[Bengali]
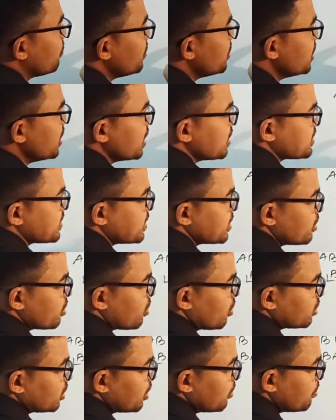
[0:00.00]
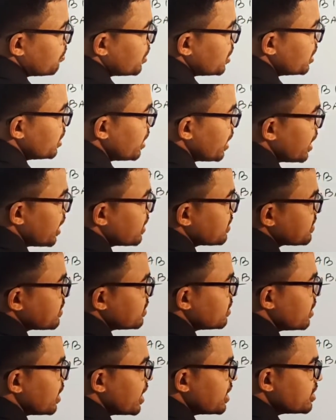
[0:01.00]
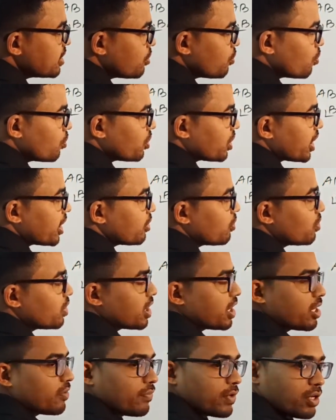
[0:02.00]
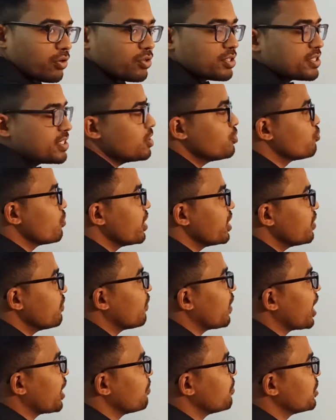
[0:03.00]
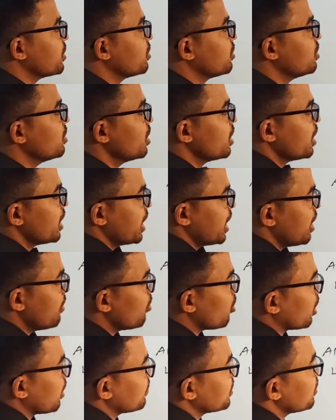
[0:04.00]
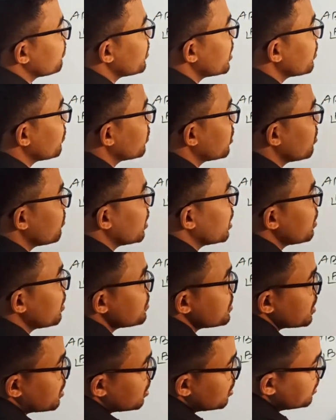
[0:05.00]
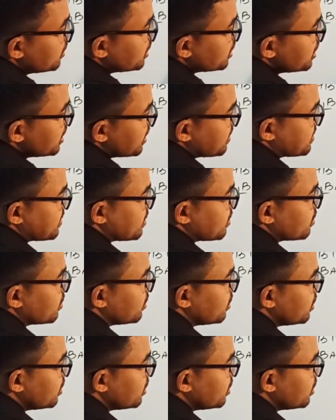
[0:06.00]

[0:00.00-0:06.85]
বিএসি অর্থাৎ বিএসি এই যে কোনটা এই কোনটা গিভেন রয়েছে টোয়েন্টি ফাইভ ডিগ্রি এবং আমাদের বের করতে বলা হয়েছে কি ডিএসি